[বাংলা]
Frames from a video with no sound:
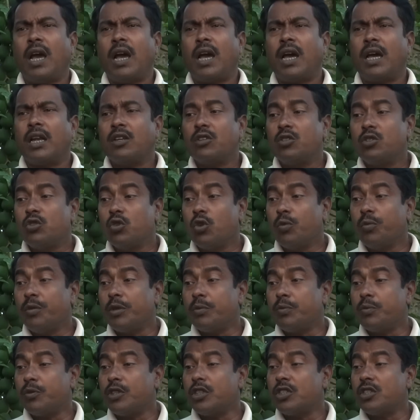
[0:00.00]
আর জমি
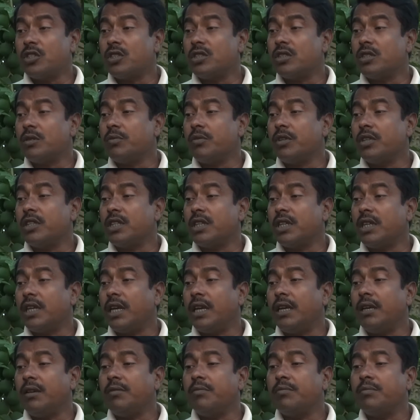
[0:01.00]
পরিচর্যা বলতে
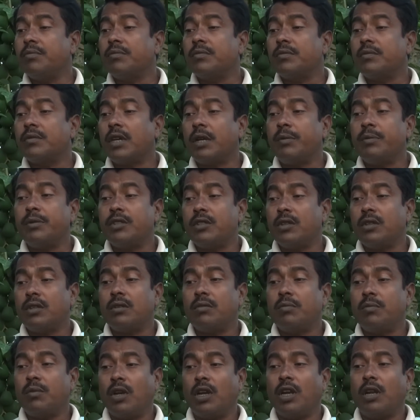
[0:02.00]
এই আমি তো
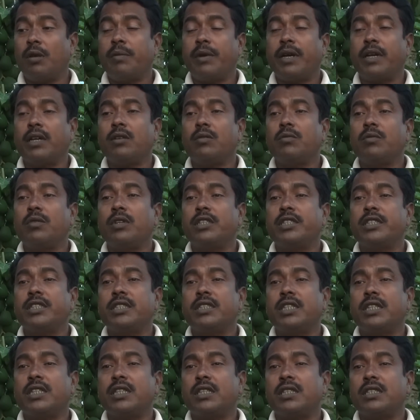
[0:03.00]
বললাম আগেও বলছি
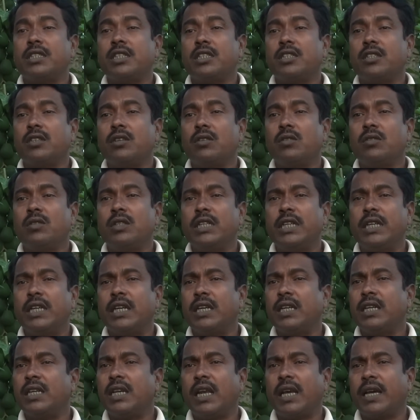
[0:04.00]
যেটা সেটা হলো
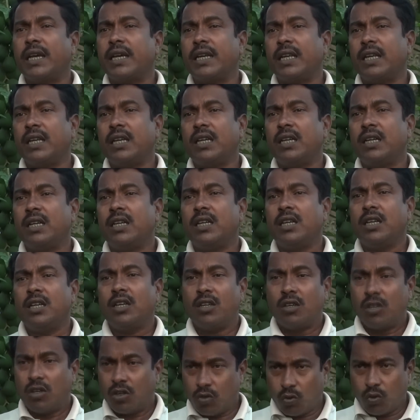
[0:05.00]
নিড়ানি লাগে না
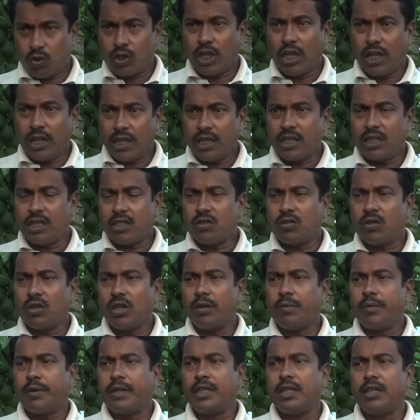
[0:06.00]
এই কুদাল দিয়ে কিছু
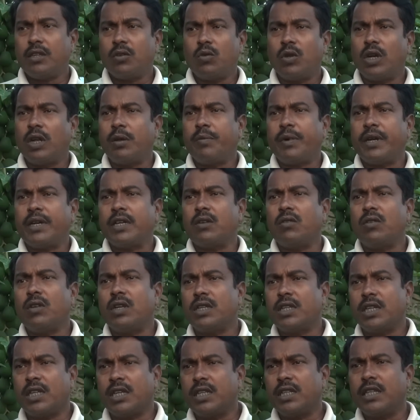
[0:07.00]
লেবার দিয়ে গোড়ায় মাটিগুলো
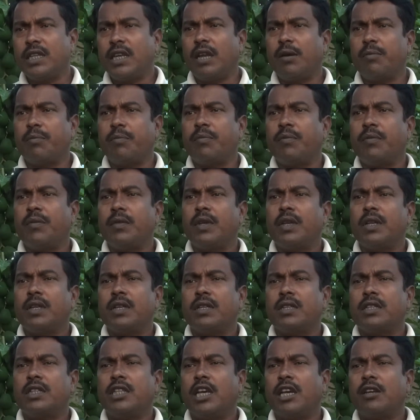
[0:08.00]
টেনে দিলাম
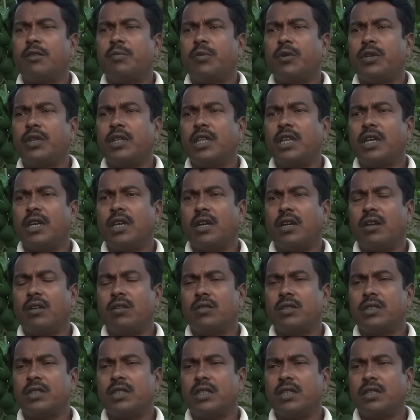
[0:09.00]
দেওয়ার পরে দেখা গেল
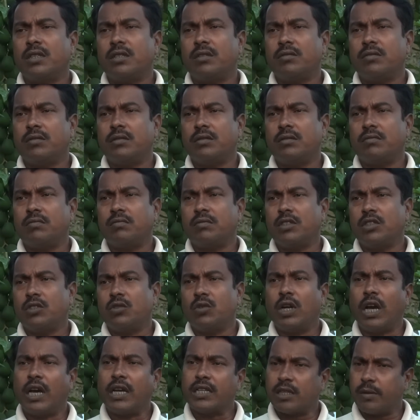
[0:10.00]
যে ওই কিছু
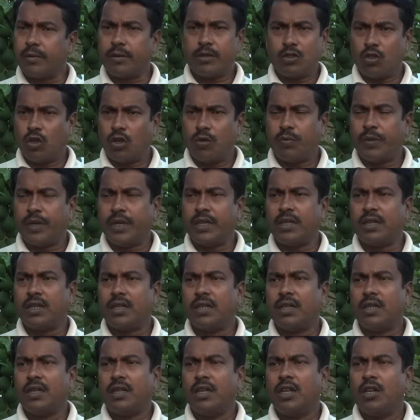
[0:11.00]
ঘাস আবার জন্মায়
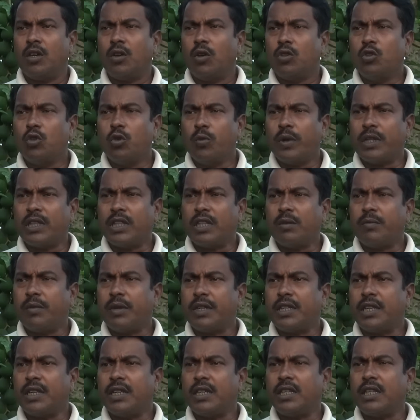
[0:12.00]
ওই দুবার
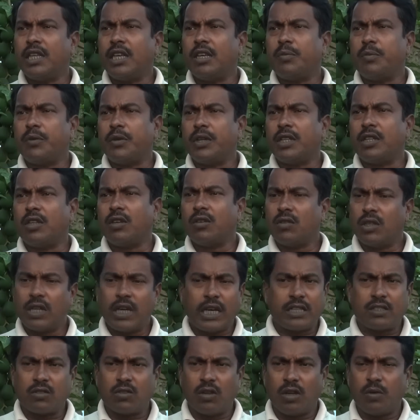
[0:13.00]
তিনবার টেনে দেওয়ার পরে তখন
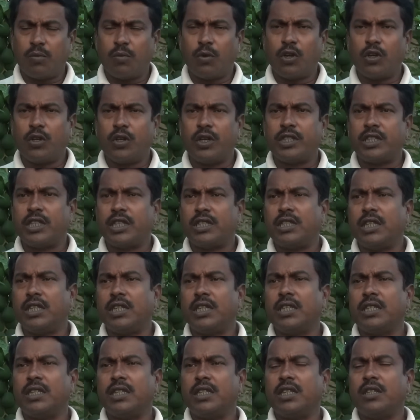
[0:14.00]
গাছগুলো বড় হয়ে যায়
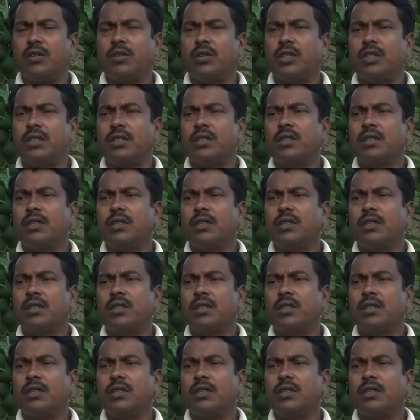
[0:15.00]
সেক্ষেত্রে ওই